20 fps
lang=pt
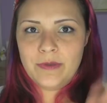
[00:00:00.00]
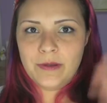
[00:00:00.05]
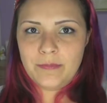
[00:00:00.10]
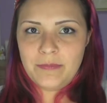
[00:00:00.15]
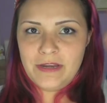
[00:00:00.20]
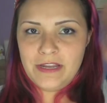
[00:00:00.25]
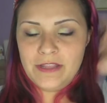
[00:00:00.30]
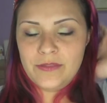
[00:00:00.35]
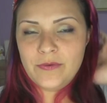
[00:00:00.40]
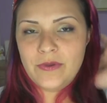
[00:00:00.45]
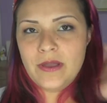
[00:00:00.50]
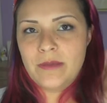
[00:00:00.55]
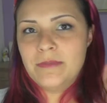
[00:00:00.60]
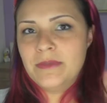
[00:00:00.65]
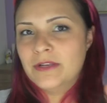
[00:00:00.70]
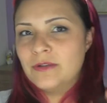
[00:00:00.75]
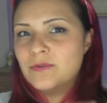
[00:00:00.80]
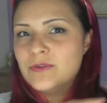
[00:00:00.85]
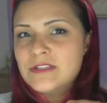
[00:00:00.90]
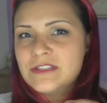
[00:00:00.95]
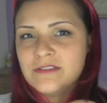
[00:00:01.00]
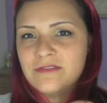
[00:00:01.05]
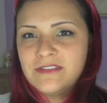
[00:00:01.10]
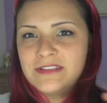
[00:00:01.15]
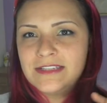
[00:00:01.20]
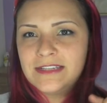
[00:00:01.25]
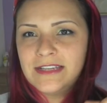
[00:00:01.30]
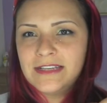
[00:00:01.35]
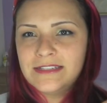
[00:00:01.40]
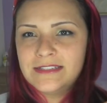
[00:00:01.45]
para prender o cabelo quando você
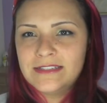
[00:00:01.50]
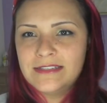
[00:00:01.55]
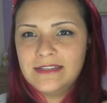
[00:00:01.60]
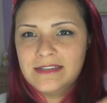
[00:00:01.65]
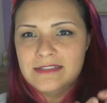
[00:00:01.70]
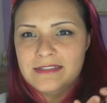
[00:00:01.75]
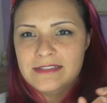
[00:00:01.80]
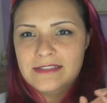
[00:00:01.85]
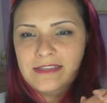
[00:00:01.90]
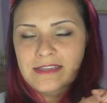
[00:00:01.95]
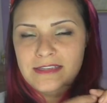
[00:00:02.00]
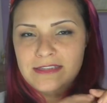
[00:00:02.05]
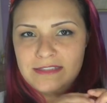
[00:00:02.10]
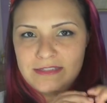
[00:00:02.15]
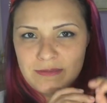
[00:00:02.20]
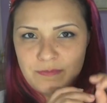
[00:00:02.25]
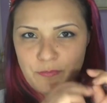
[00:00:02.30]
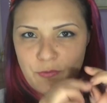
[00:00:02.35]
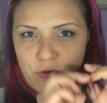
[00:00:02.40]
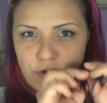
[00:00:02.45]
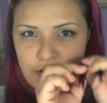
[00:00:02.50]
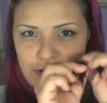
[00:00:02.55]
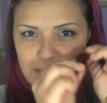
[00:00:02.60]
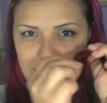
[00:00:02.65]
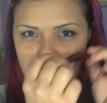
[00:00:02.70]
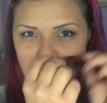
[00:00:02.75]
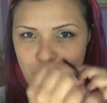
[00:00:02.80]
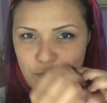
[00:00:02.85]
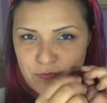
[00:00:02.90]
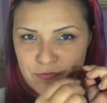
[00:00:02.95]
faz aquelas trancinhas e põe
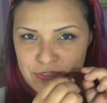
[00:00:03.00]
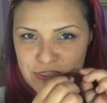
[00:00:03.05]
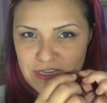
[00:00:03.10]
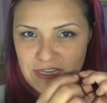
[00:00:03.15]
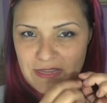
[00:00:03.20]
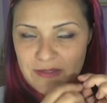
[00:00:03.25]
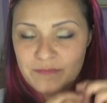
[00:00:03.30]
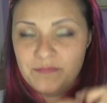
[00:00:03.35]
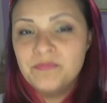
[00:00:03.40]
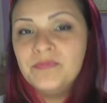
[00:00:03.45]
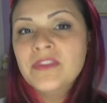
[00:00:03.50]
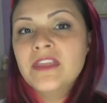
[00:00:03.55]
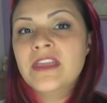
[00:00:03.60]
na pontinha.